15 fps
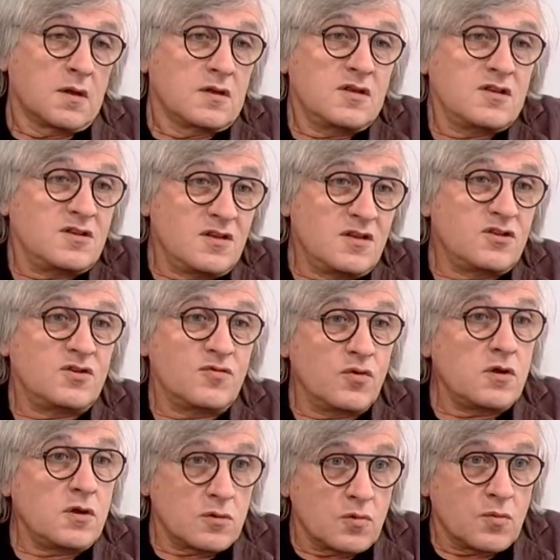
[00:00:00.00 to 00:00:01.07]
Ничего
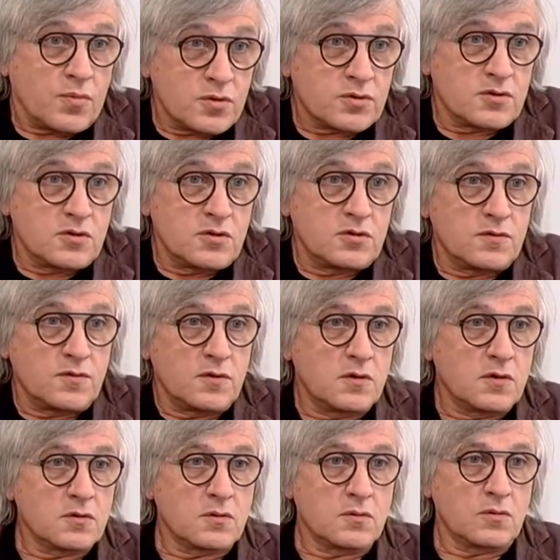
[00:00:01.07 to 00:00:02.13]
нету, просто ничего
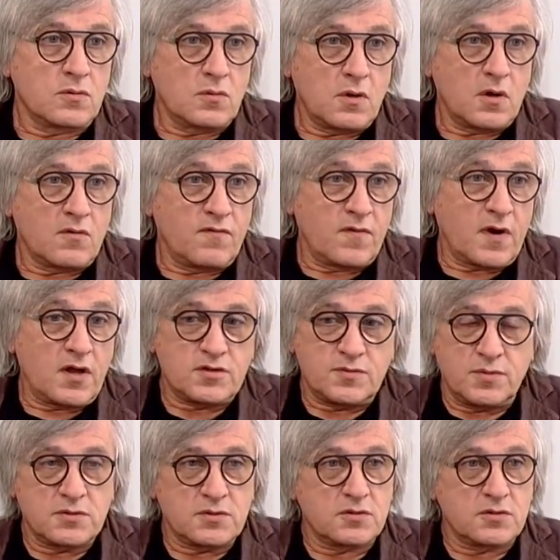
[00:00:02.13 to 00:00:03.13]
нету. Ну, как врач без